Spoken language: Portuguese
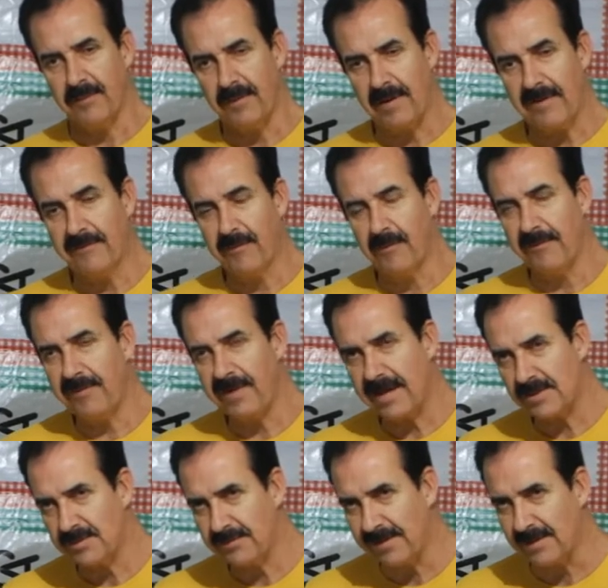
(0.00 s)
envolver a
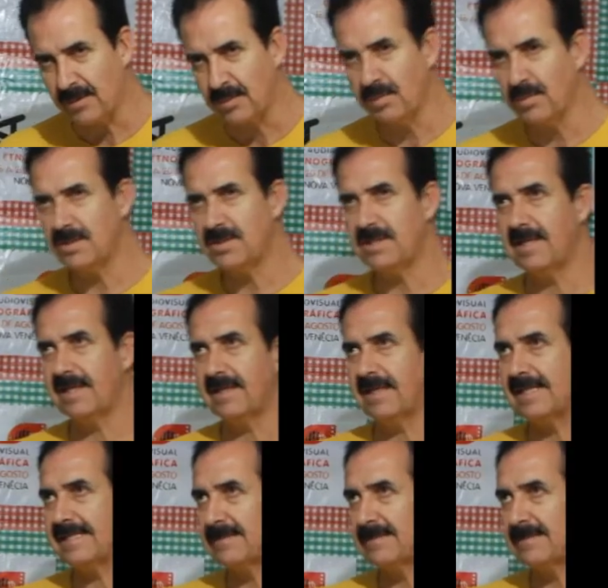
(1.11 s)
juventude nesse